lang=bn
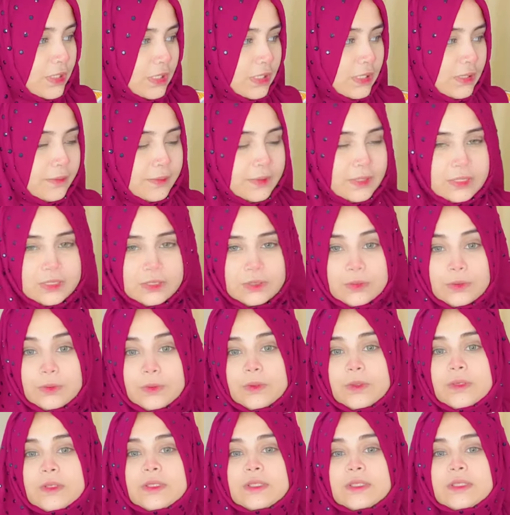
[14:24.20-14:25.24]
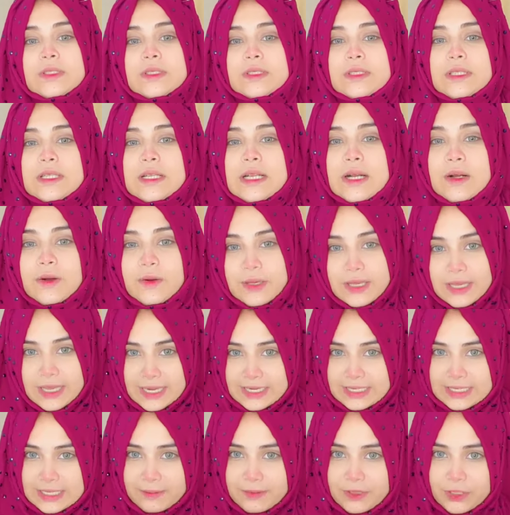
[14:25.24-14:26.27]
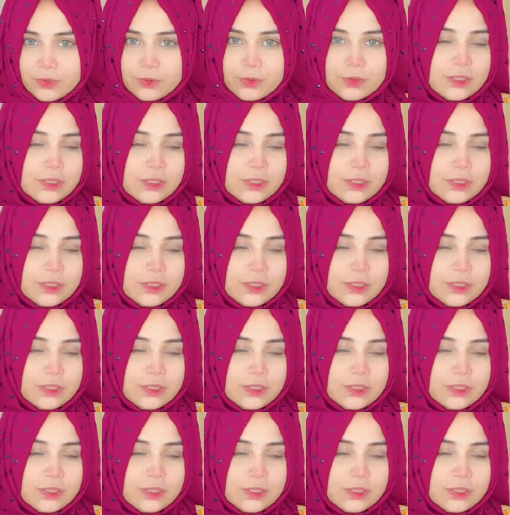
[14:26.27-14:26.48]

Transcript: ওই শার্টটা ব্যাক ওকে এটা আমি